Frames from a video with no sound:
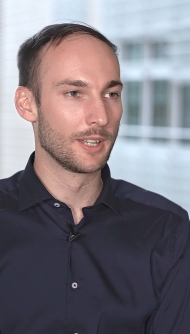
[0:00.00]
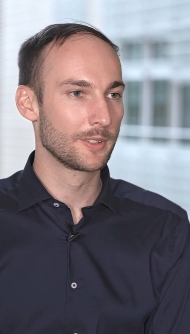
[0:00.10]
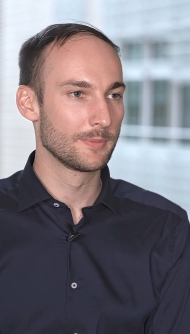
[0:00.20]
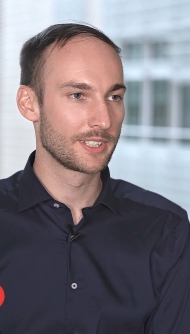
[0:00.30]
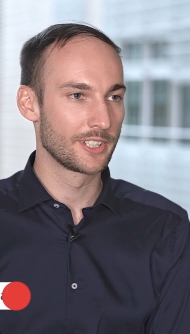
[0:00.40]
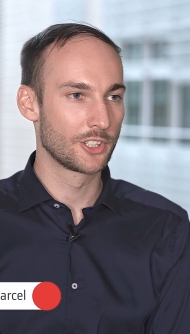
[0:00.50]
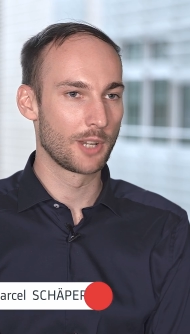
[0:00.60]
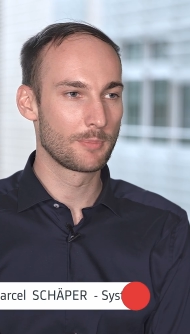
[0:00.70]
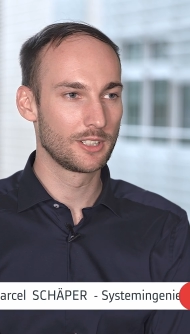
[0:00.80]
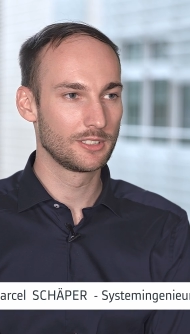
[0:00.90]
Name ist Marcel
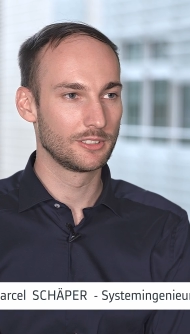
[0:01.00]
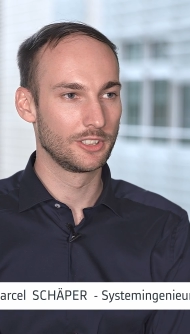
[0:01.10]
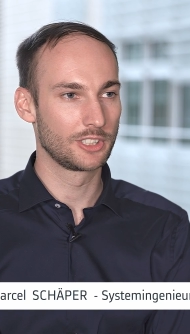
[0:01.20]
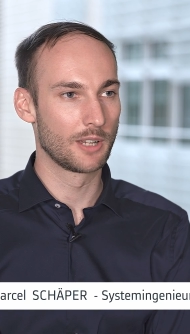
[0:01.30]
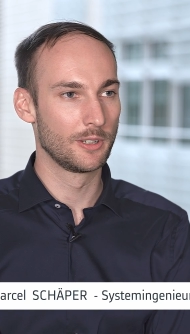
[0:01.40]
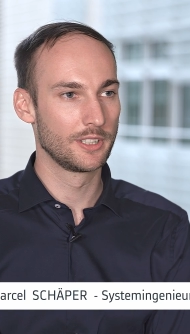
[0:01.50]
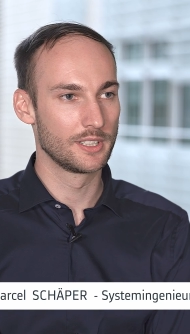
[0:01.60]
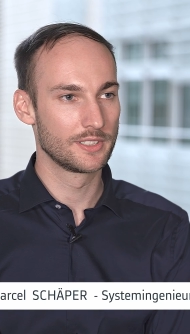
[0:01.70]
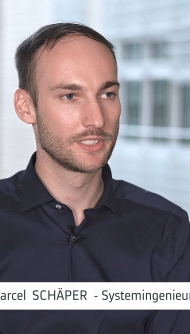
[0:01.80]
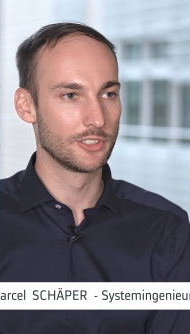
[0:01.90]
Schäper und ich arbeite
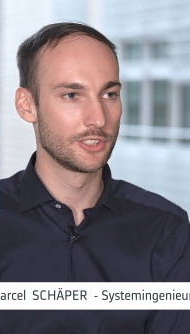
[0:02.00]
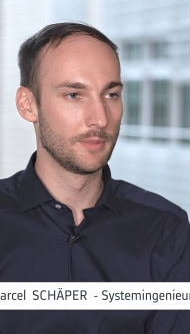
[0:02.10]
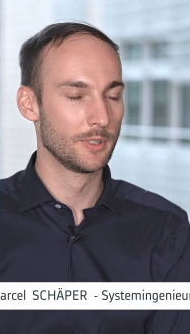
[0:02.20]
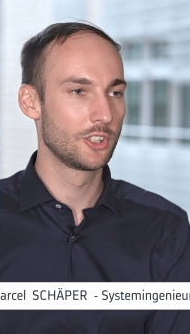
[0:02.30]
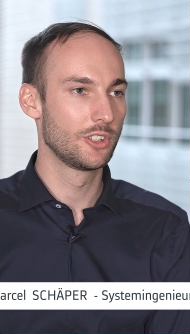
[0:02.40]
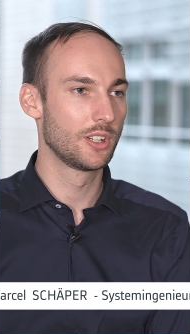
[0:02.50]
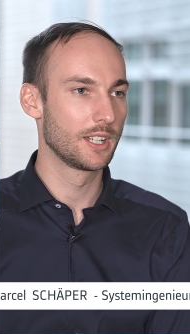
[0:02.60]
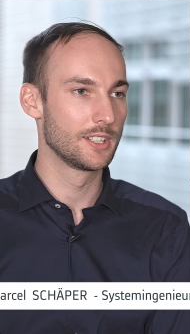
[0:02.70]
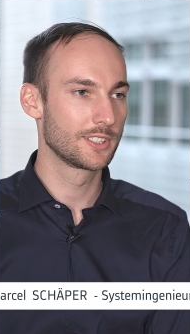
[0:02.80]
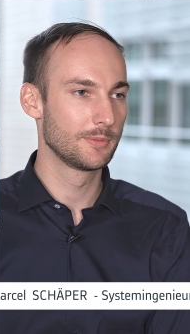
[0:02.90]
als Systemingenieur bei
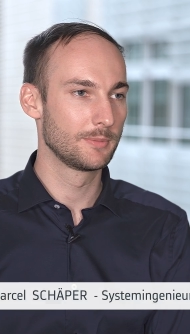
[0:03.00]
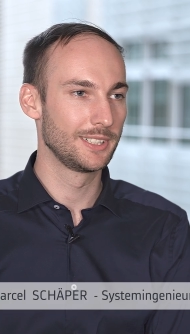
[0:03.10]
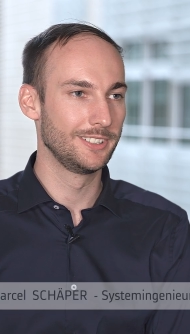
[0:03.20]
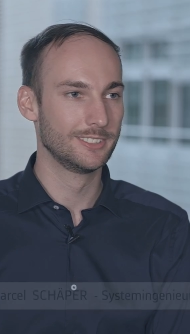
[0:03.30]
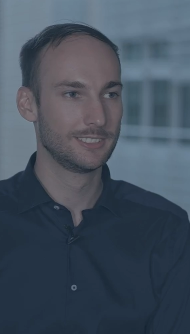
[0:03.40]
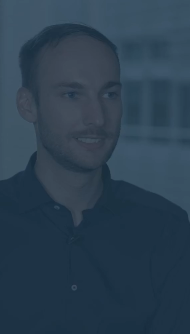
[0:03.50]
Alstom in Berlin.